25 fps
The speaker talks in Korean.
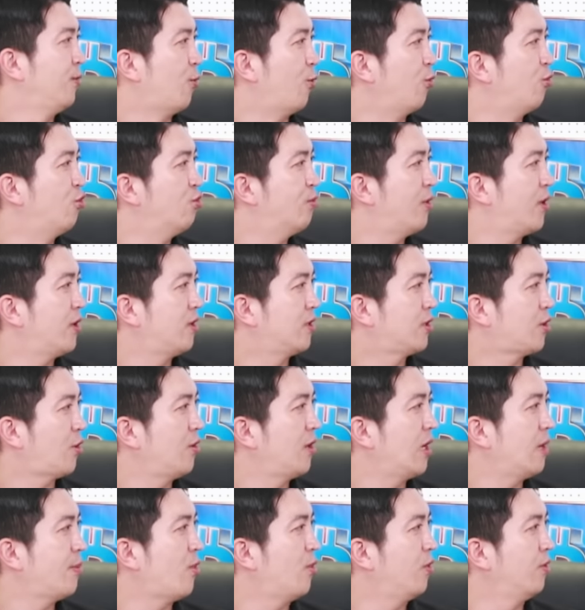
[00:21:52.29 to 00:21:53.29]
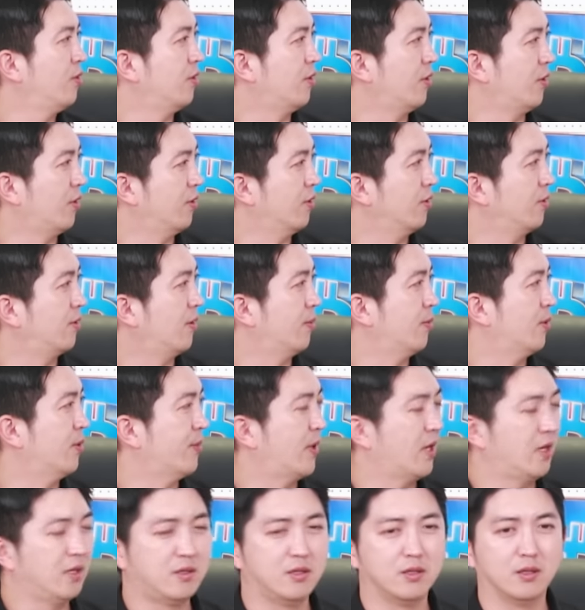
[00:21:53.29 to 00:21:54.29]
고구마를 1000개 먹은 그런 느낌을
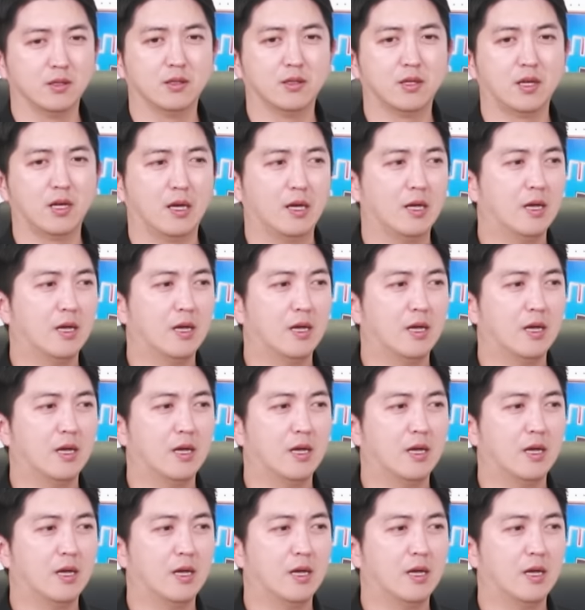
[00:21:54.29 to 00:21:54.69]
많이 드는데,